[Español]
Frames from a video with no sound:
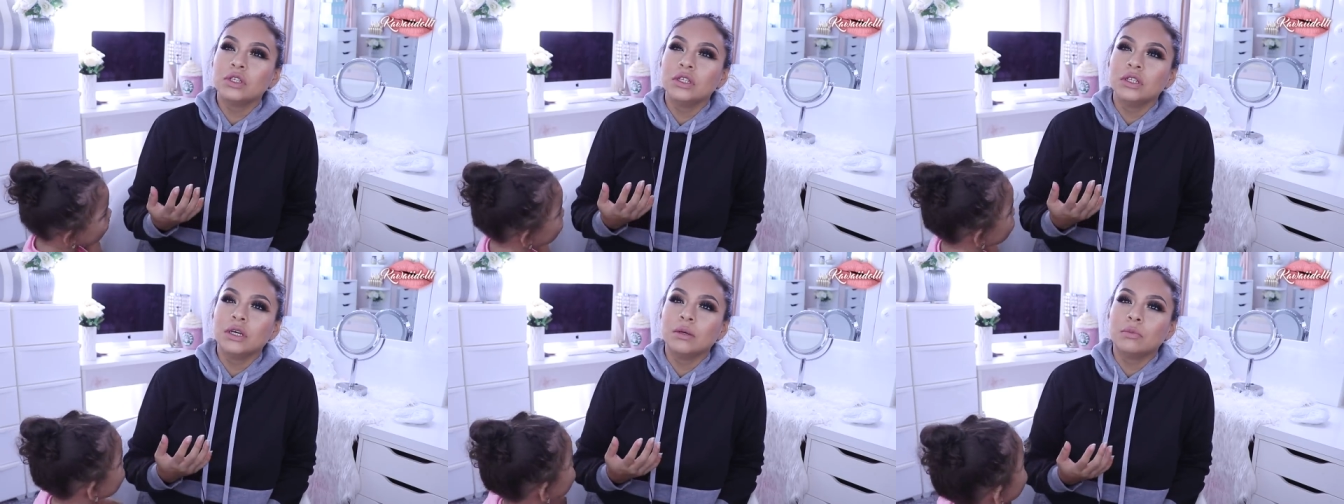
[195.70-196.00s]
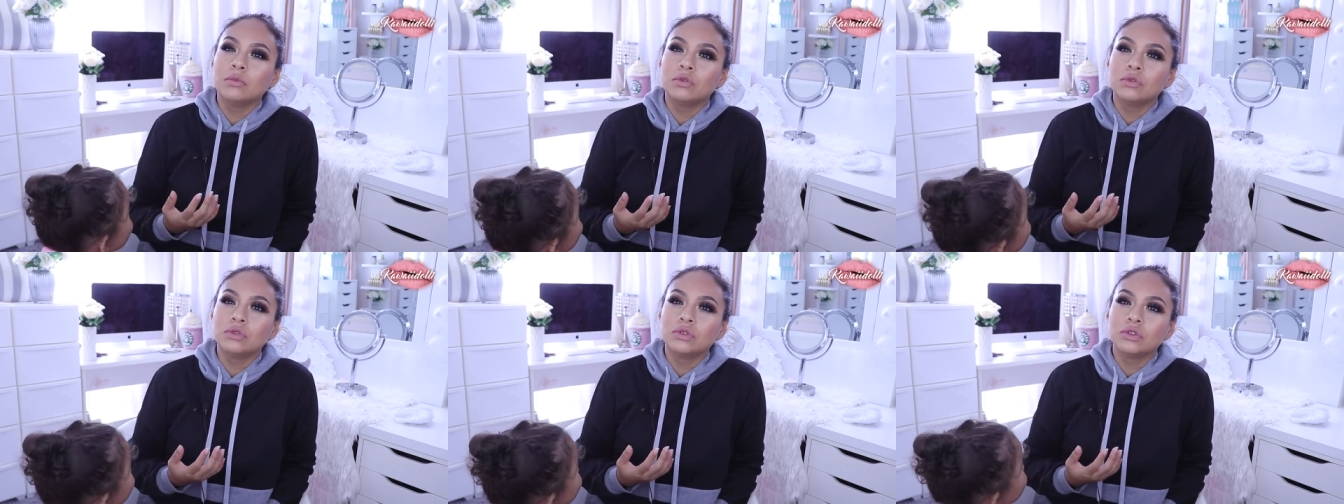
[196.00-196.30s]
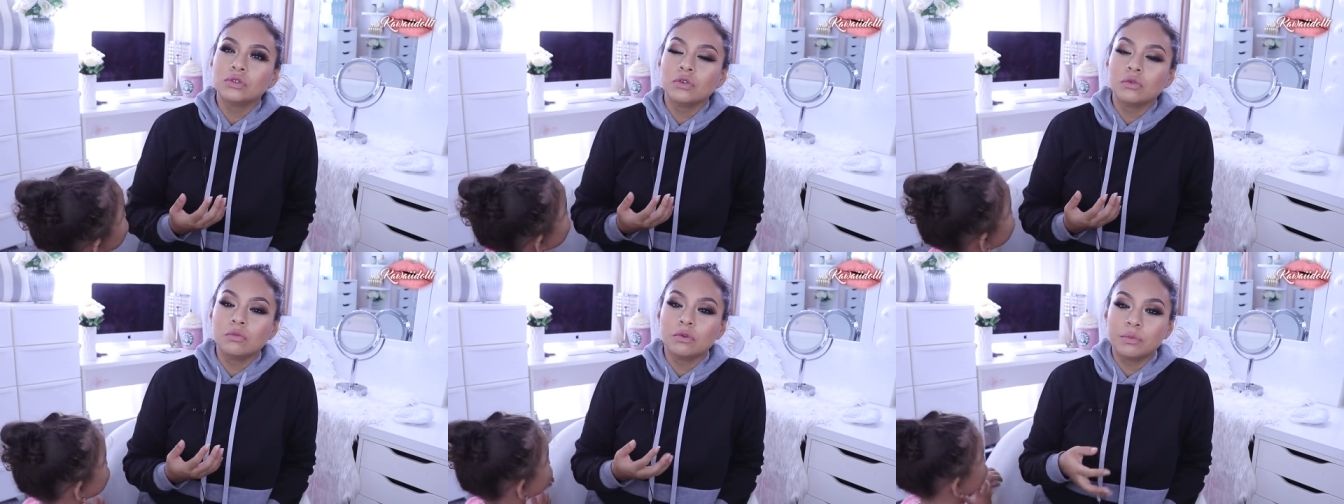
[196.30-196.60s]
cenamos
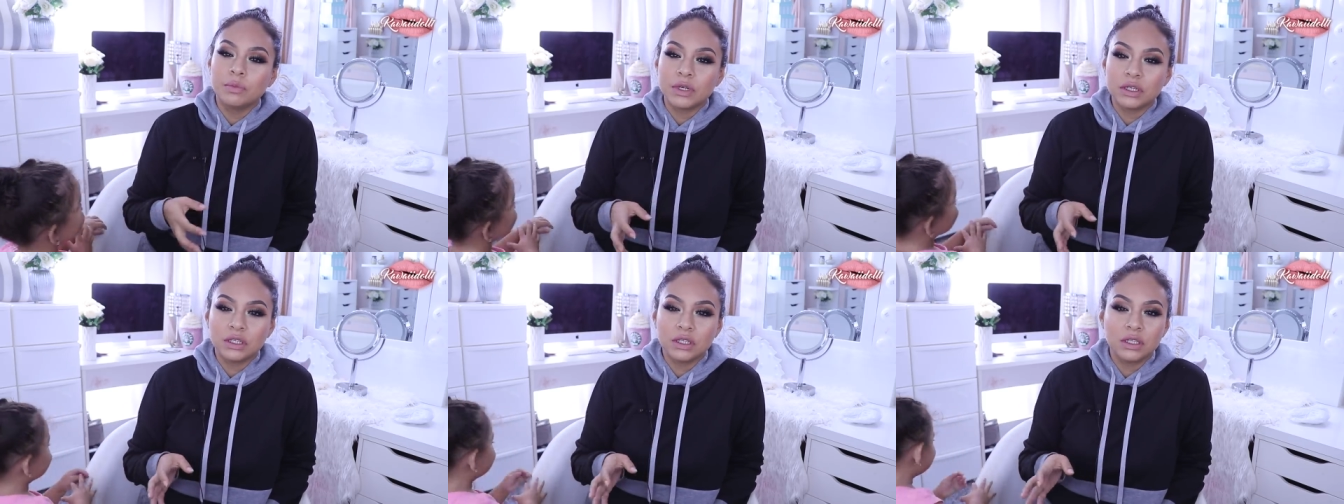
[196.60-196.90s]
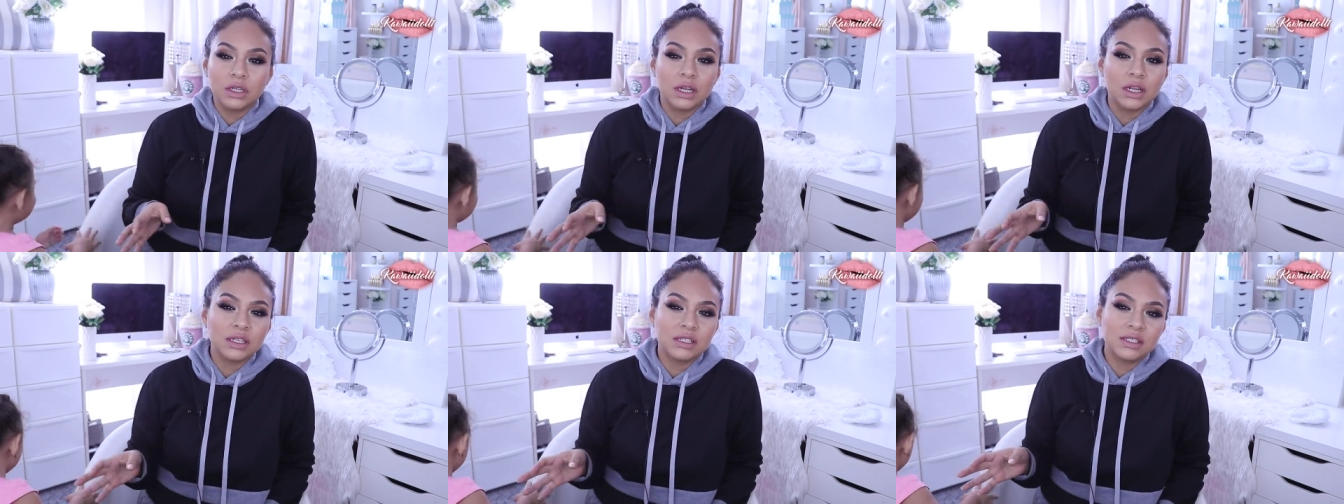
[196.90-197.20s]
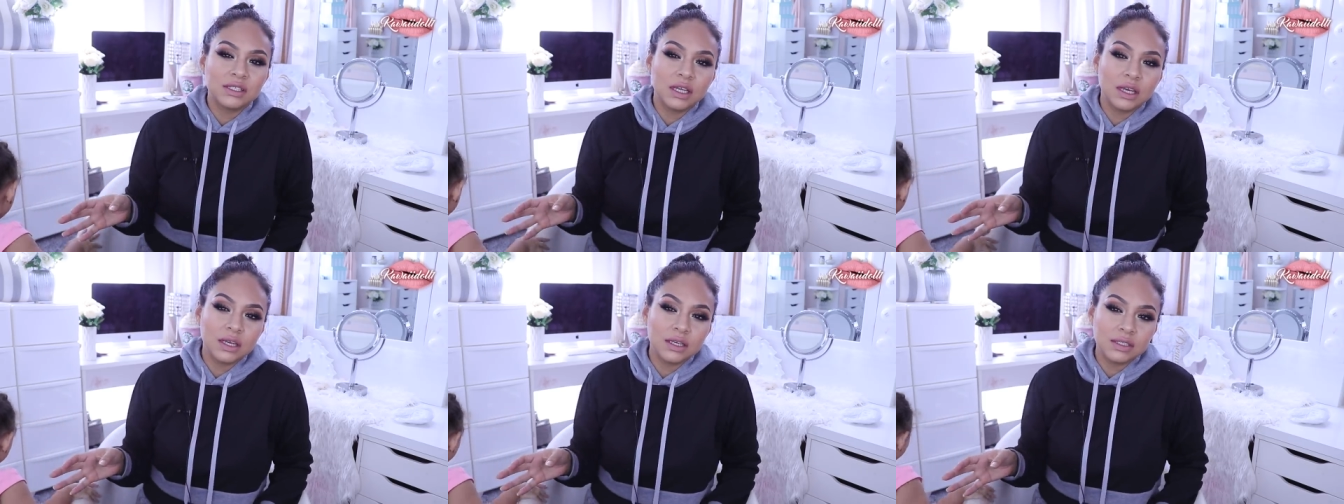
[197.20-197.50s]
como a partir de las
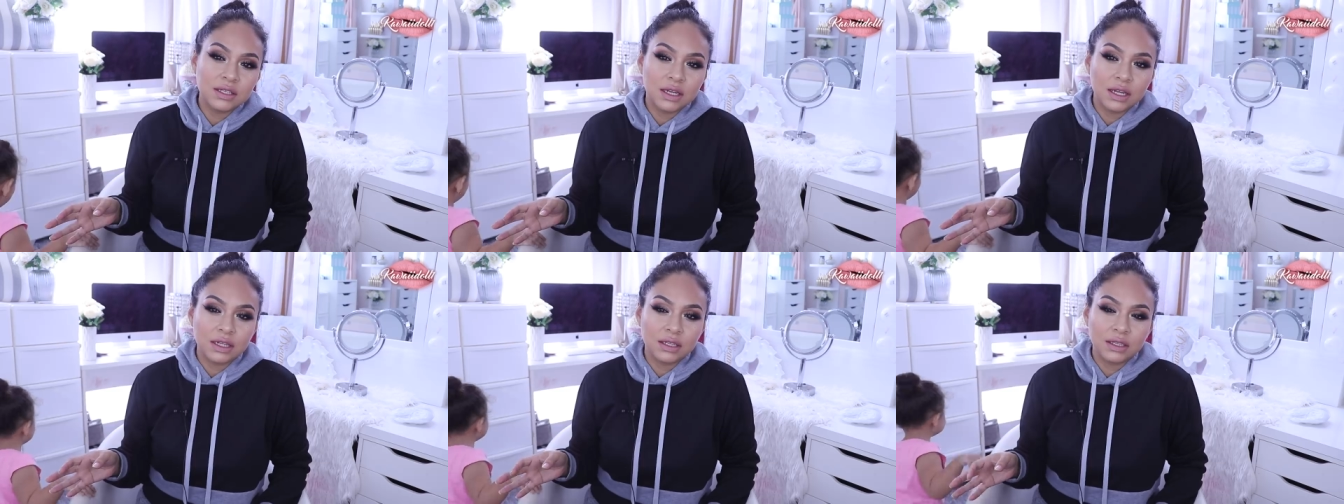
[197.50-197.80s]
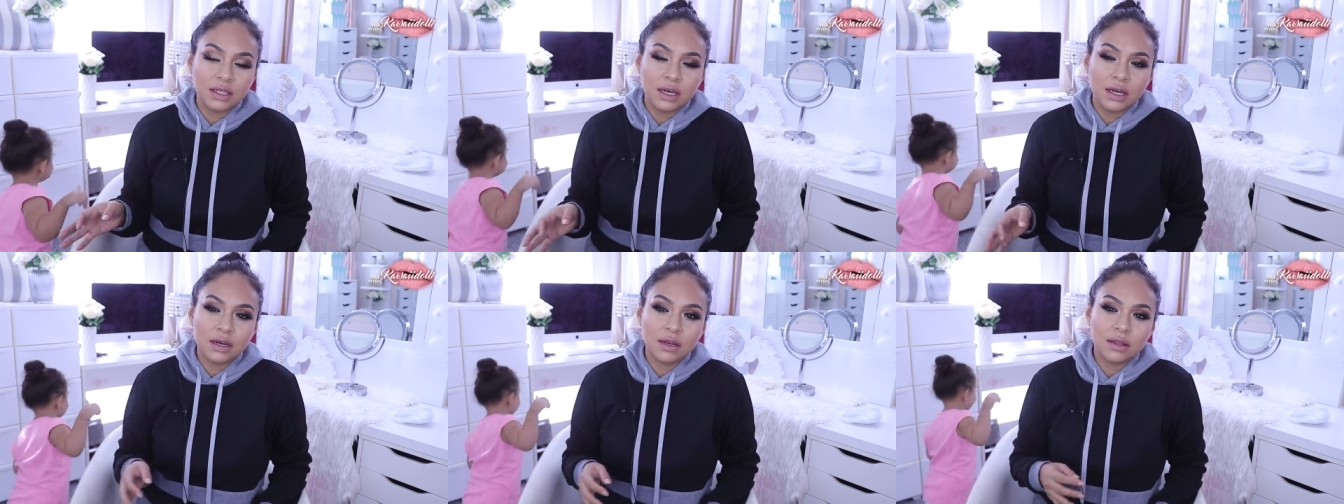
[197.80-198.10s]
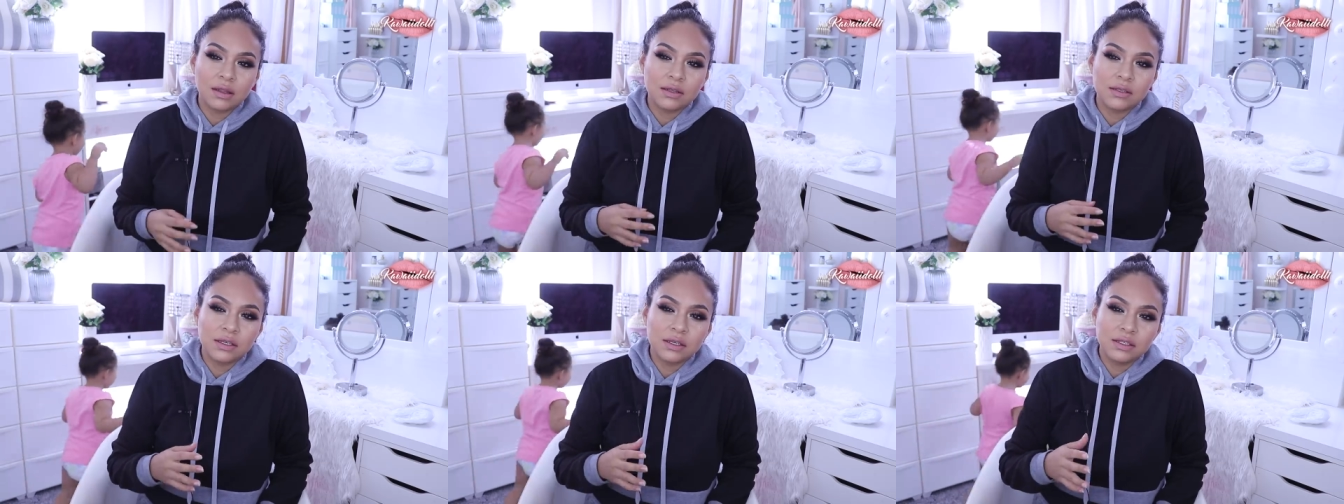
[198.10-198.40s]
6 de la
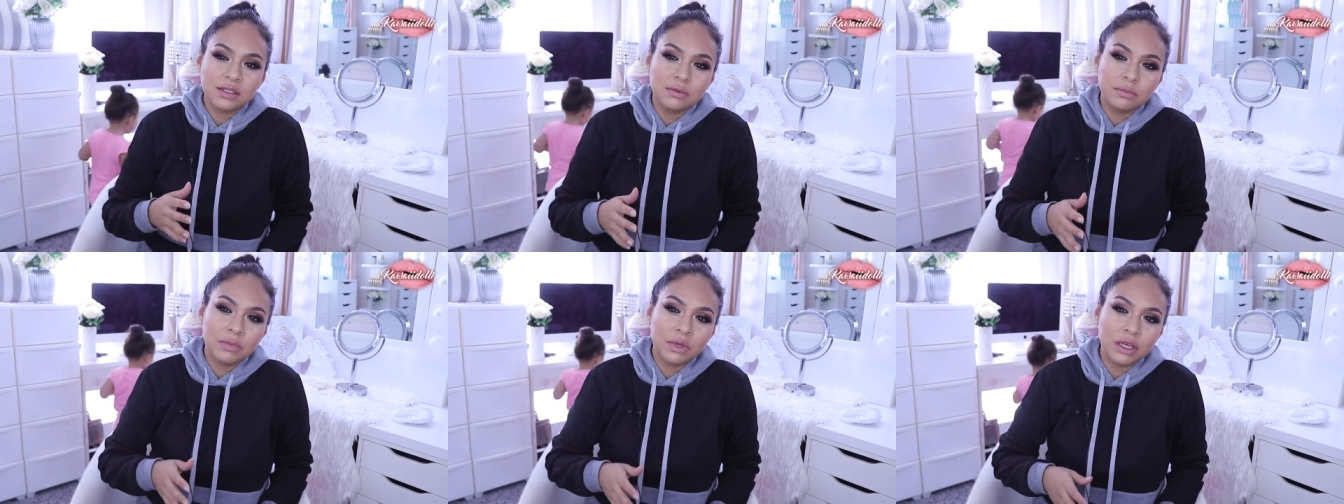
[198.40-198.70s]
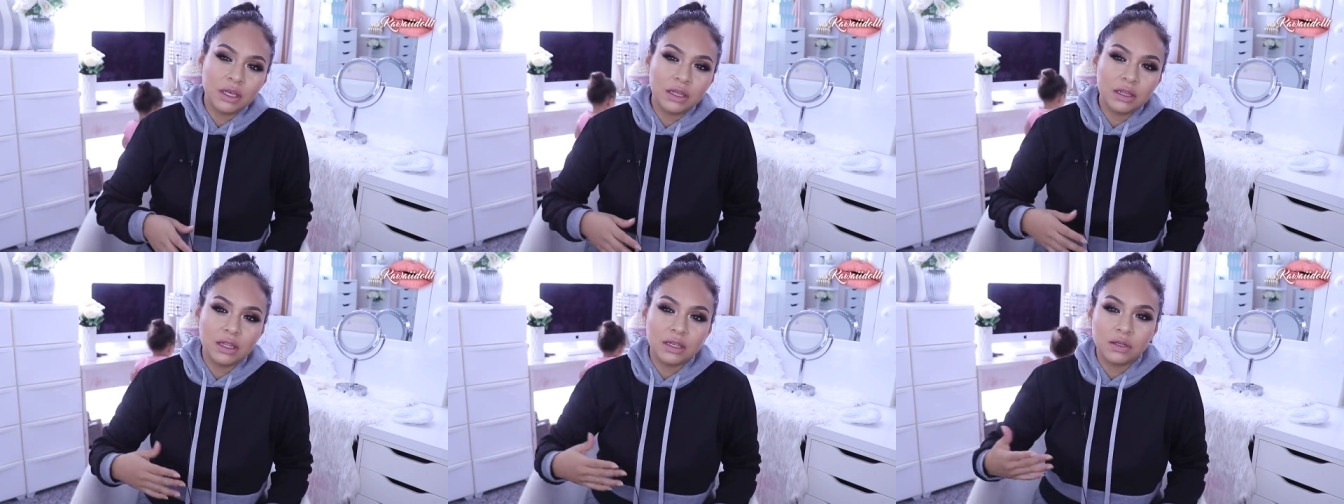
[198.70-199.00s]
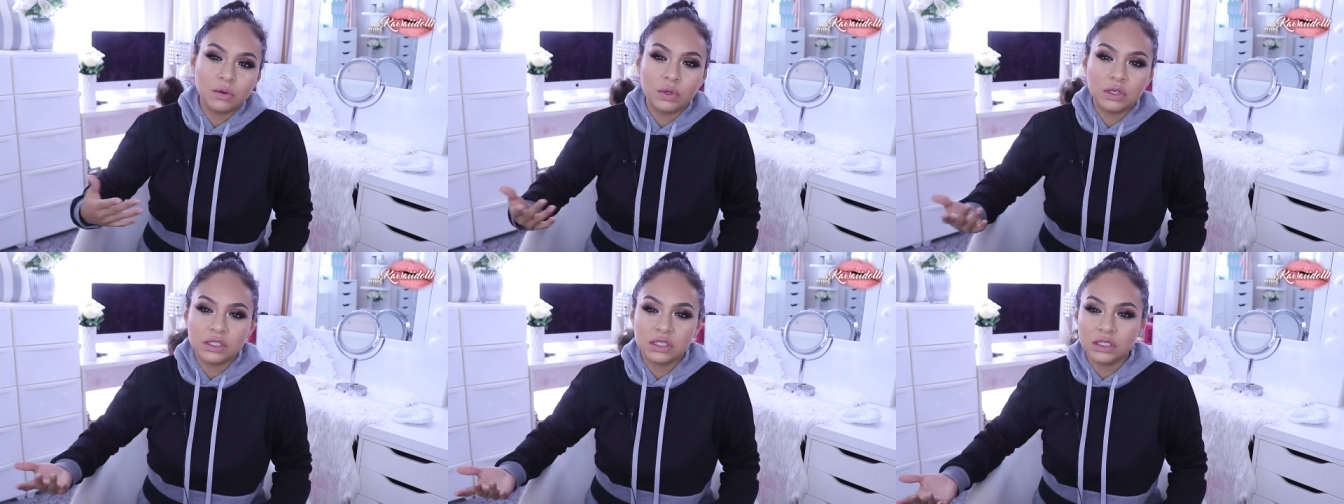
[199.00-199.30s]
tarde, 6 y media,
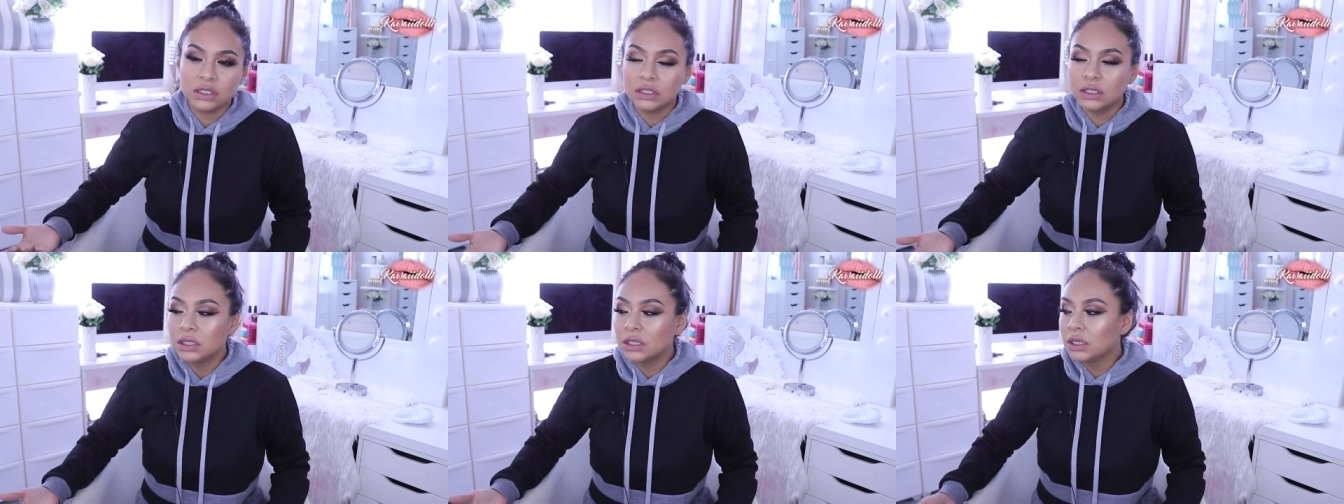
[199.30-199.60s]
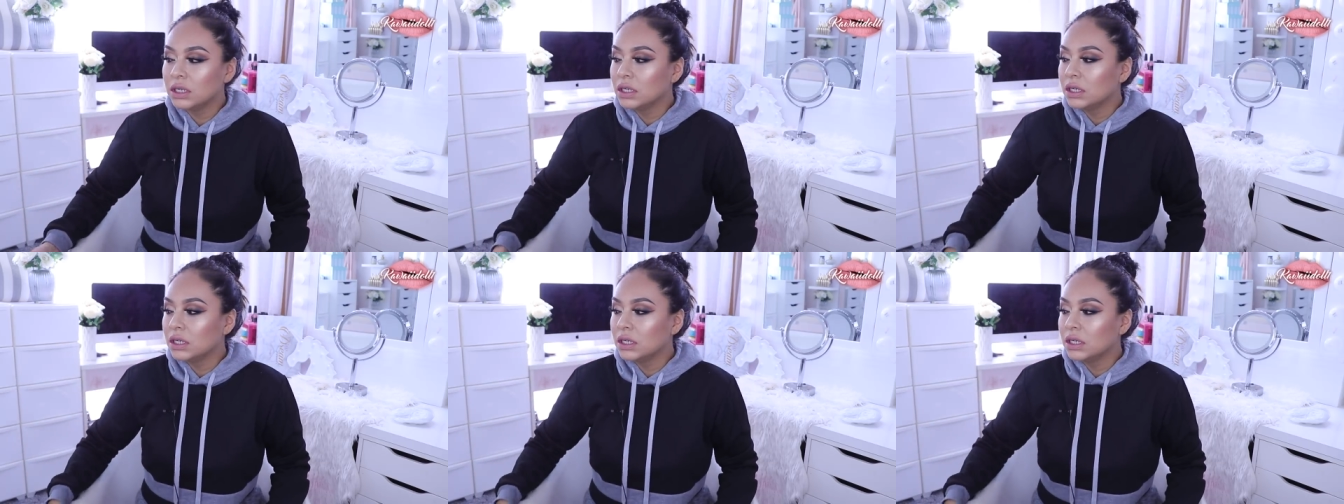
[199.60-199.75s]
algo así.